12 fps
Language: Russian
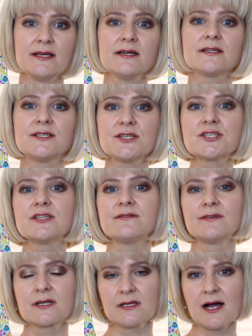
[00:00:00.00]
и одежды
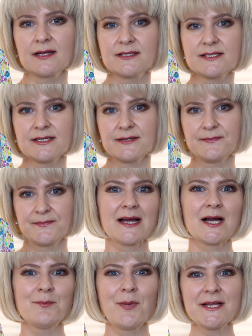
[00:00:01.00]
в Ирландии.
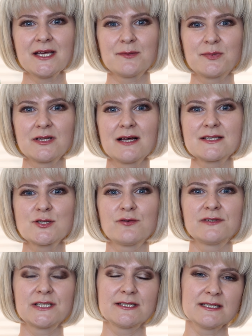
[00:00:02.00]
Компания была
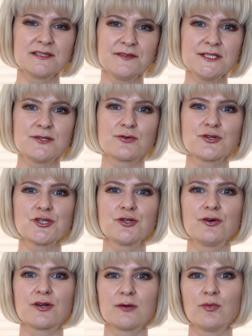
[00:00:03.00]
основана на твиде
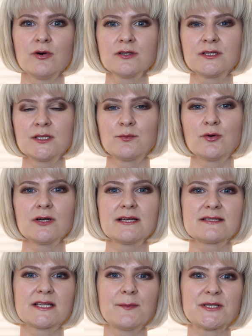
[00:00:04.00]
ручной работы более
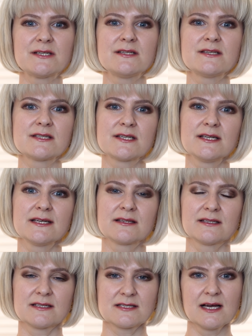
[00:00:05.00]
150
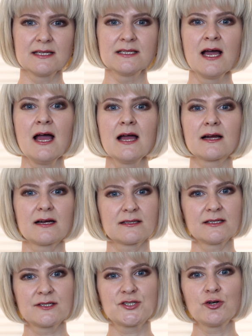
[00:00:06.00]
лет назад,
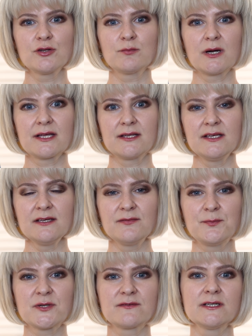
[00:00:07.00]
когда Джон Маги
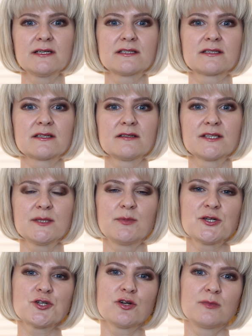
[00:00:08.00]
впервые открыл
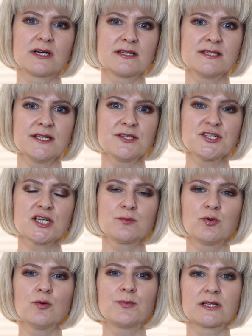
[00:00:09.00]
небольшой магазинчик
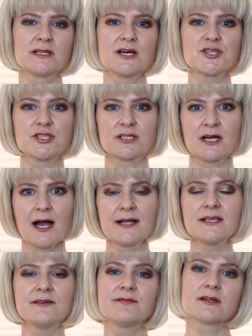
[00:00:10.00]
по продаже
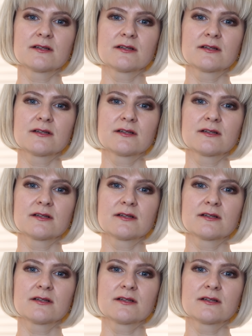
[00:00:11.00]
тканей в